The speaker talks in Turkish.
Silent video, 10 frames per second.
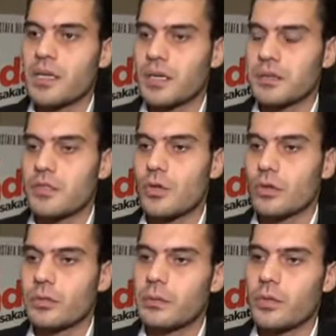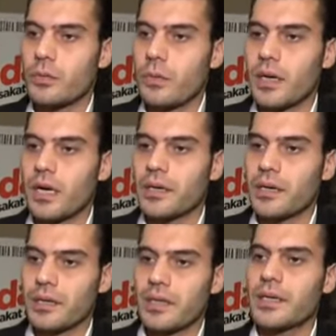bir katkısı olur bilmiyorum ama
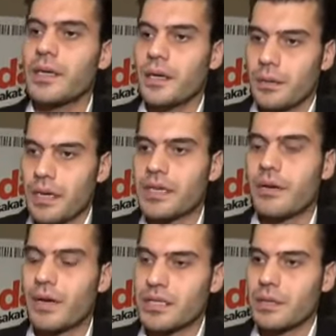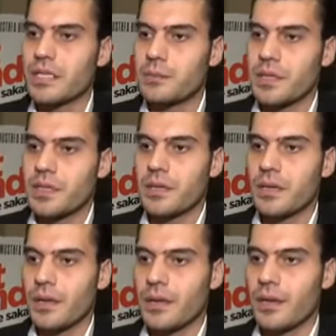Ankara'da ben yavaş yavaş bir
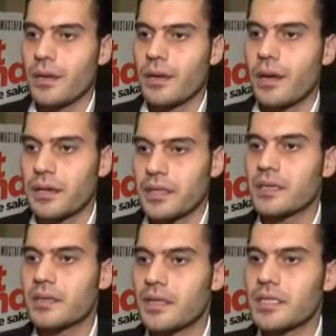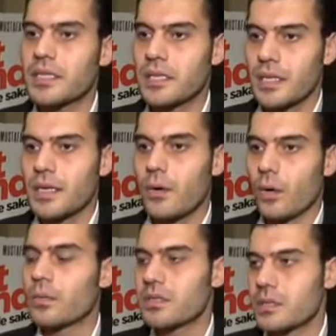e, hareketlilik
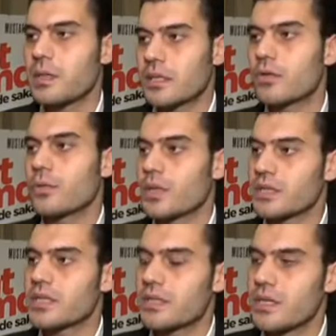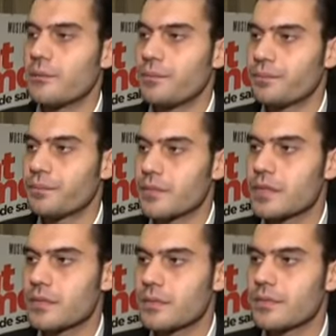olmasını bekliyorum açıkçası.
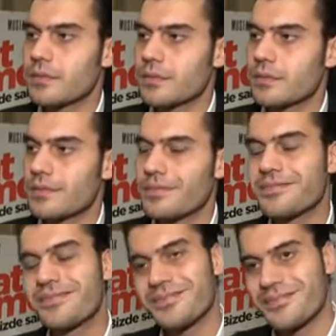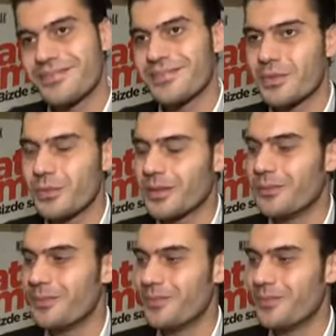İnşallah olur diyoruz o zaman. Umarım.